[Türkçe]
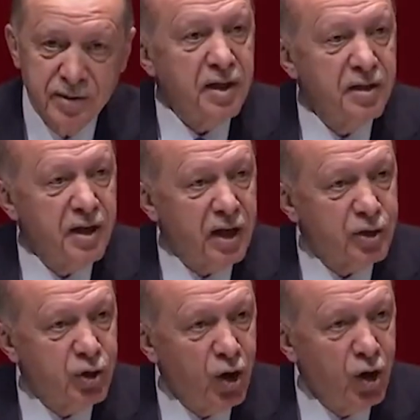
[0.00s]

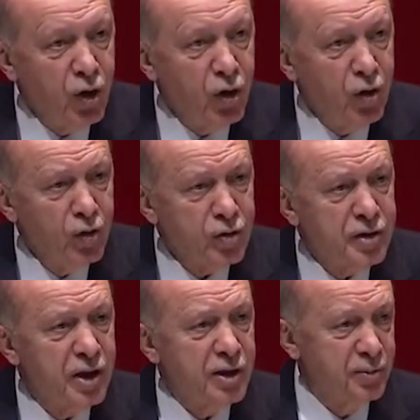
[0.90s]
Senin daha
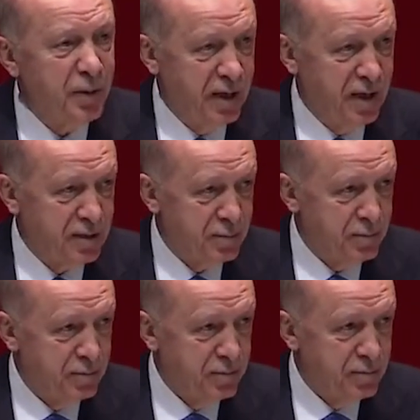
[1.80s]
çok çalışman
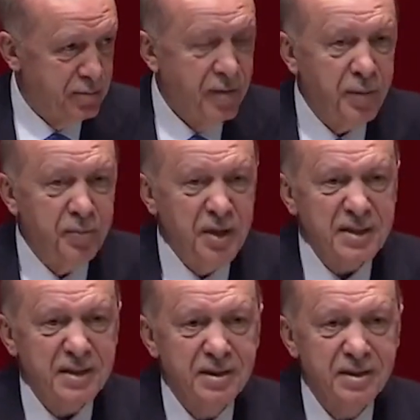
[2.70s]
lazım.
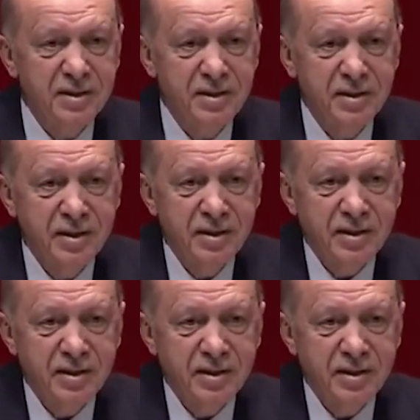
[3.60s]
Ve biz